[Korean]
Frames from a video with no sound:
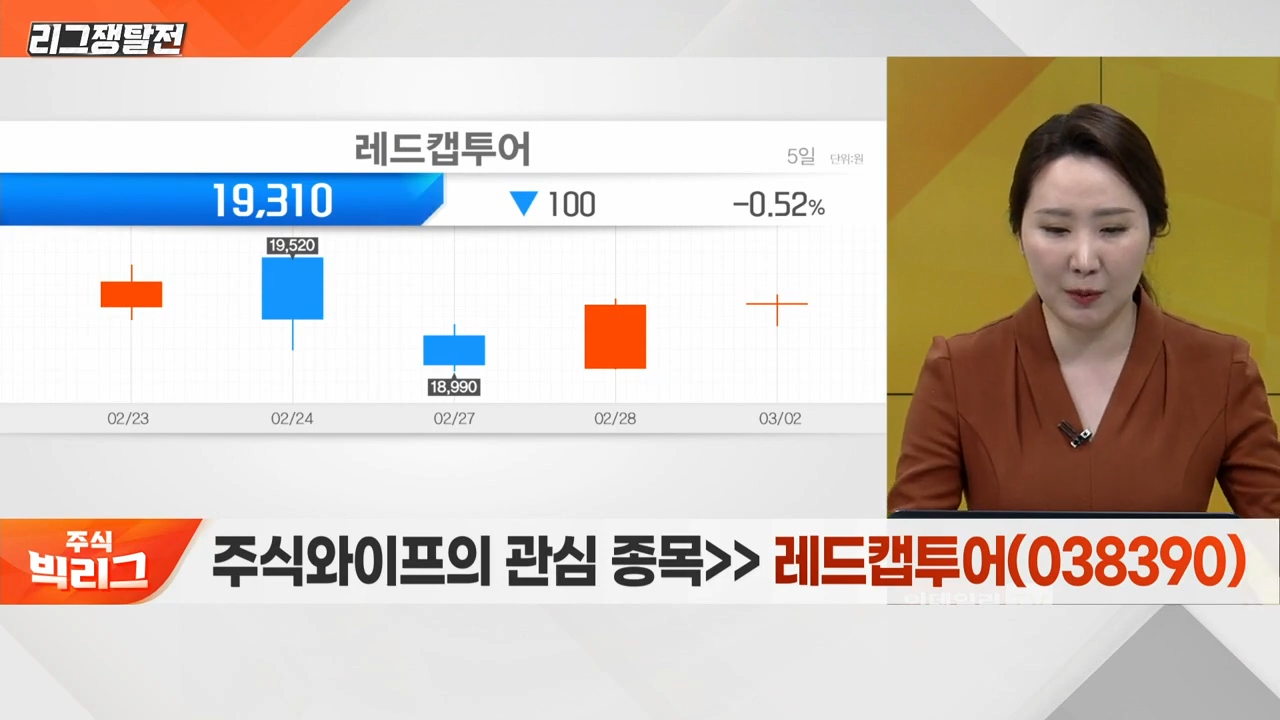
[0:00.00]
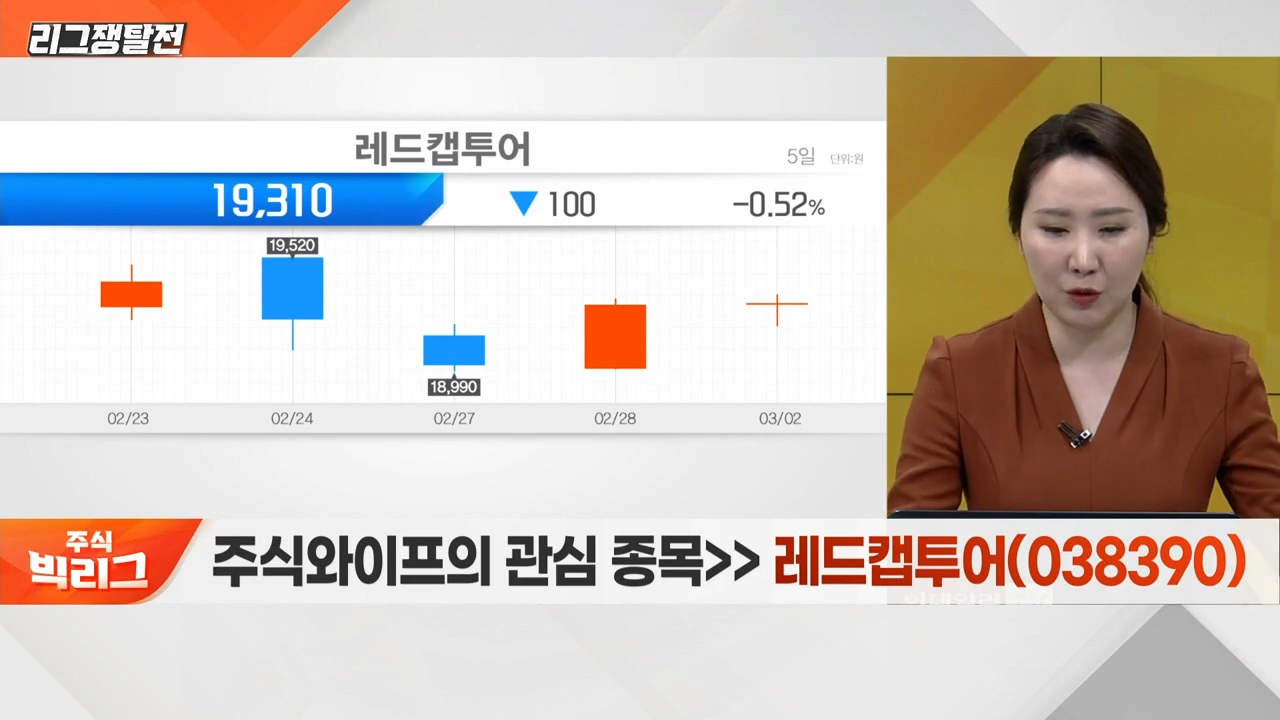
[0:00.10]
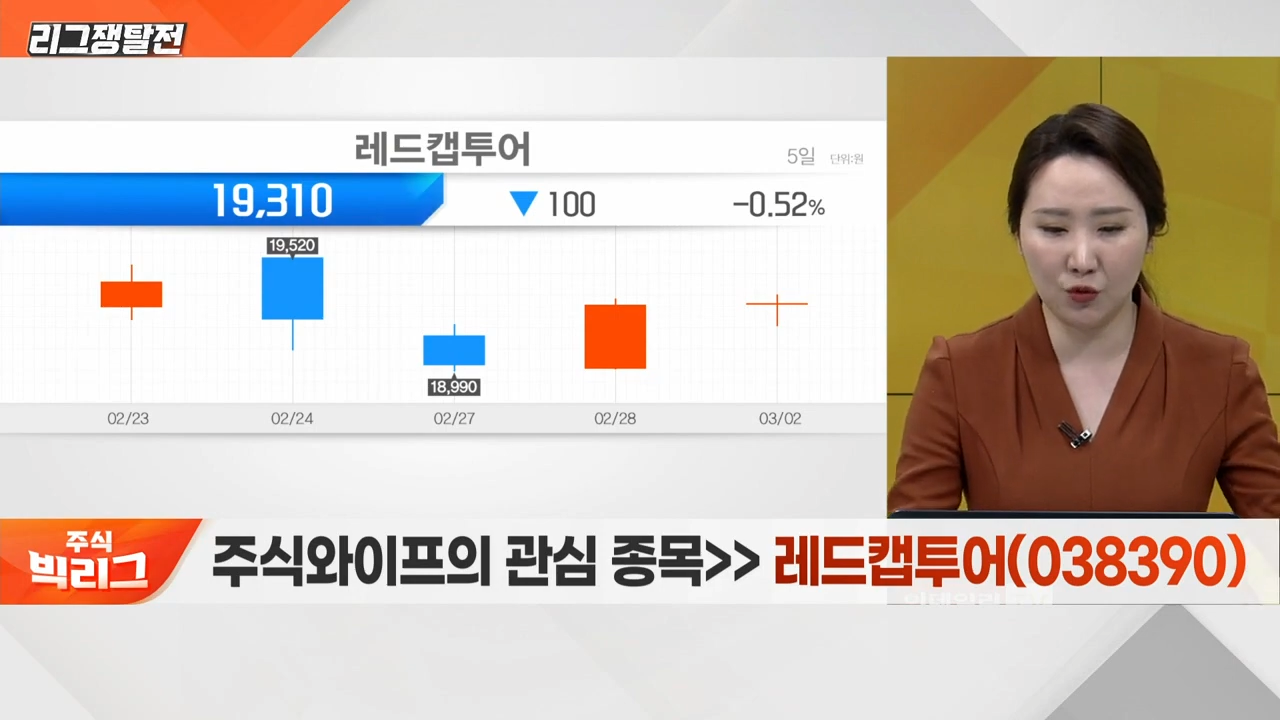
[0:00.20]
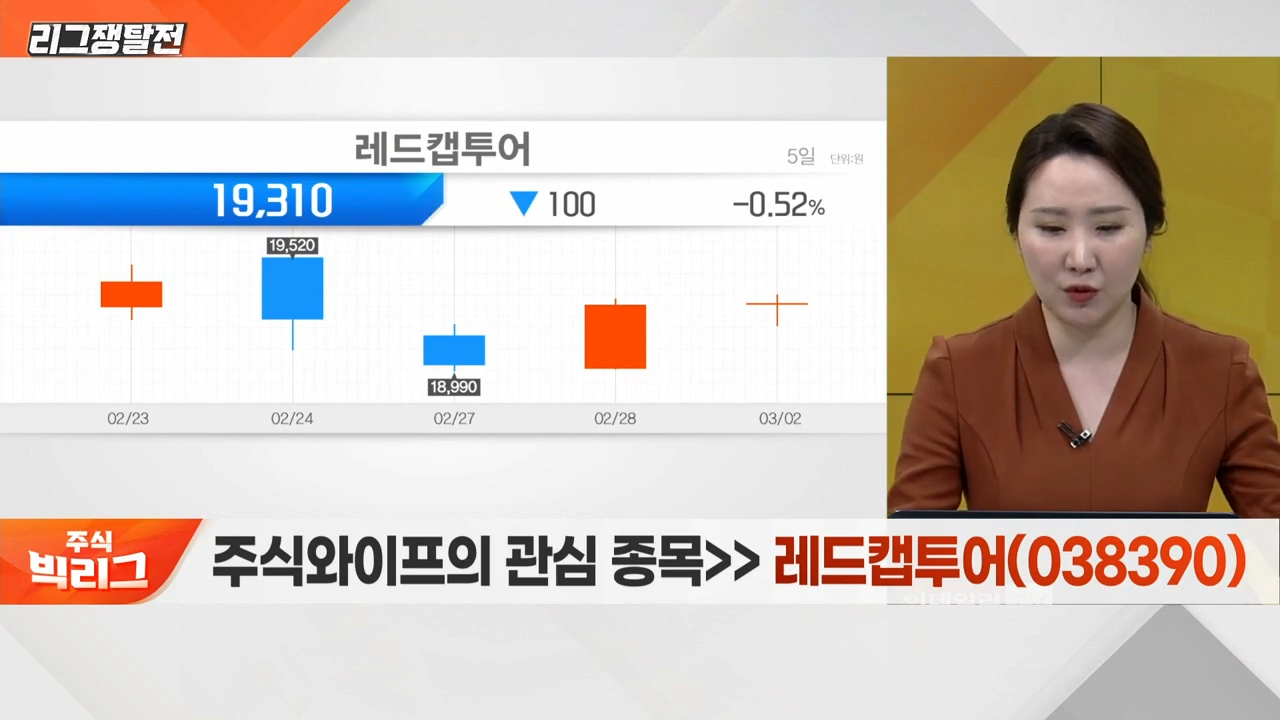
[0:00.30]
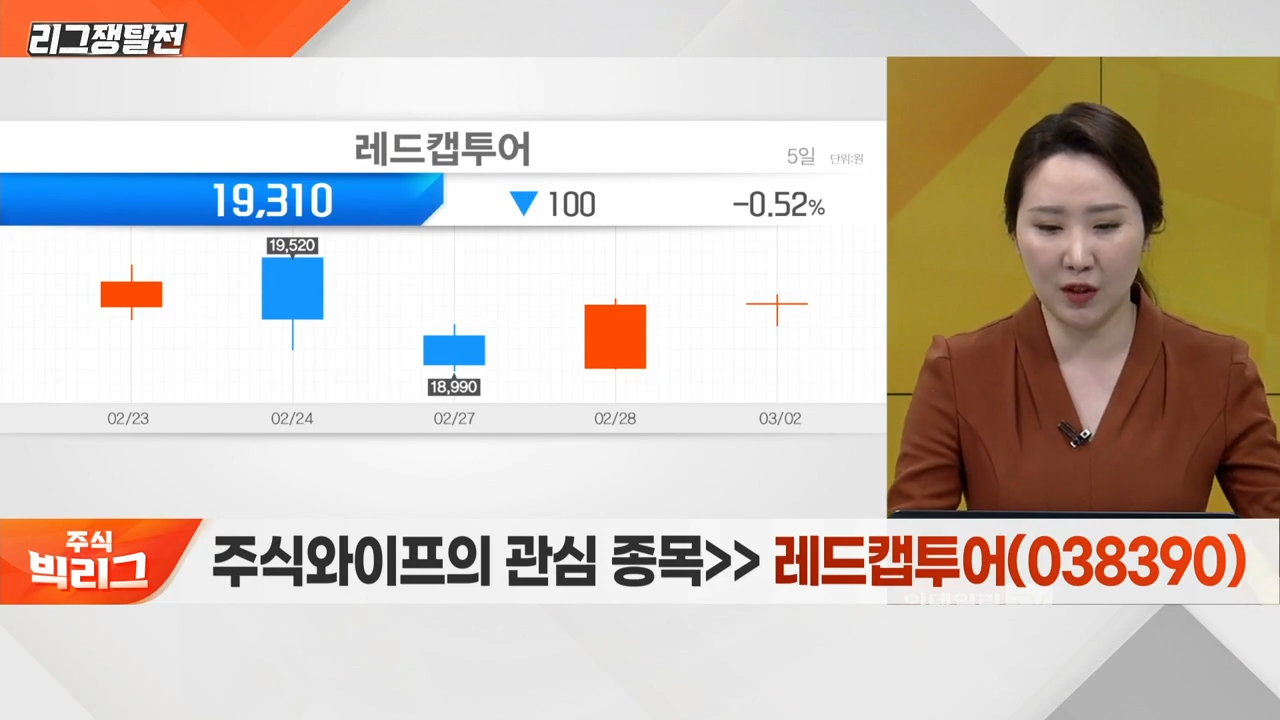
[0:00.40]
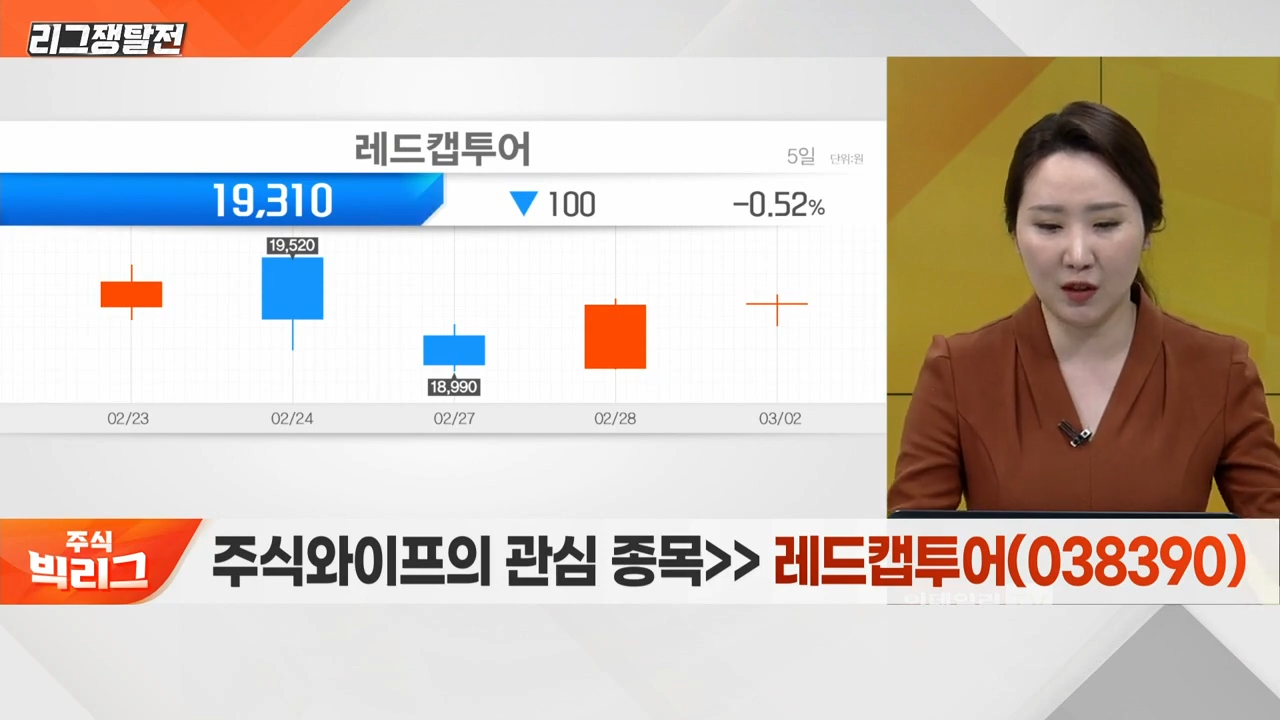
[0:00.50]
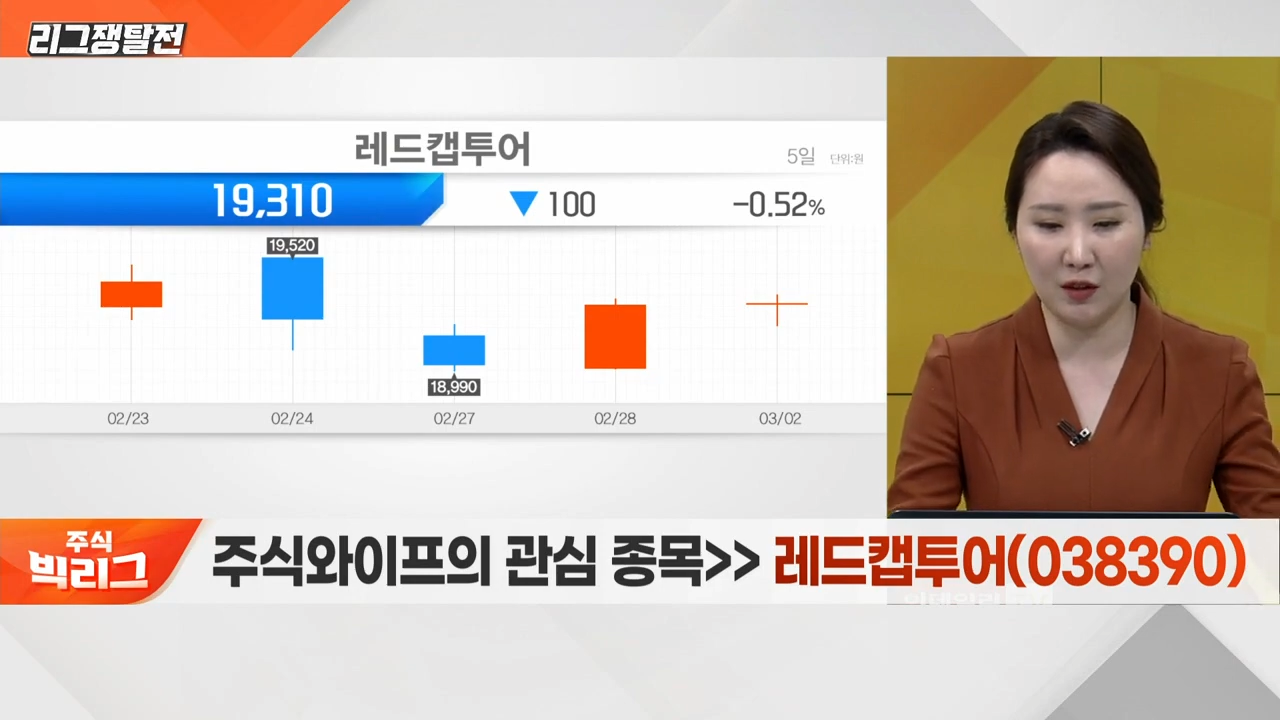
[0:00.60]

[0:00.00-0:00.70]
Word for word: 매출액 한국에